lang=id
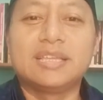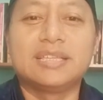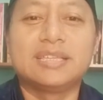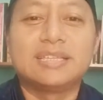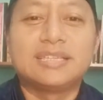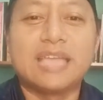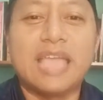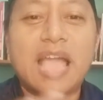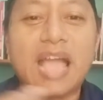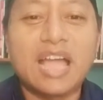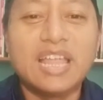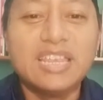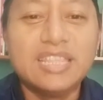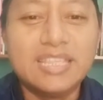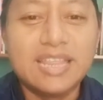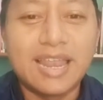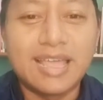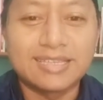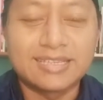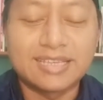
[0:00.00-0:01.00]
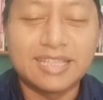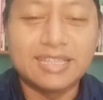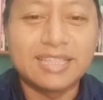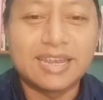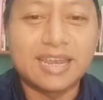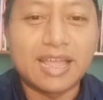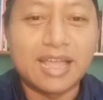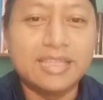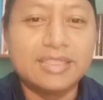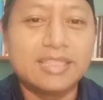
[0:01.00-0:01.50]
Saya akan menjelaskan
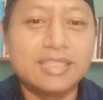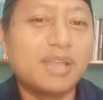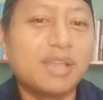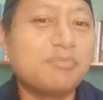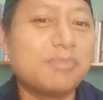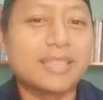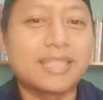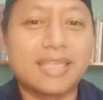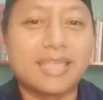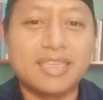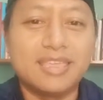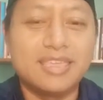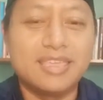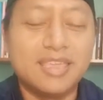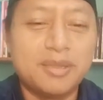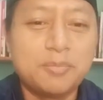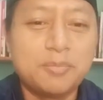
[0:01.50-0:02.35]
terkait dengan materinya.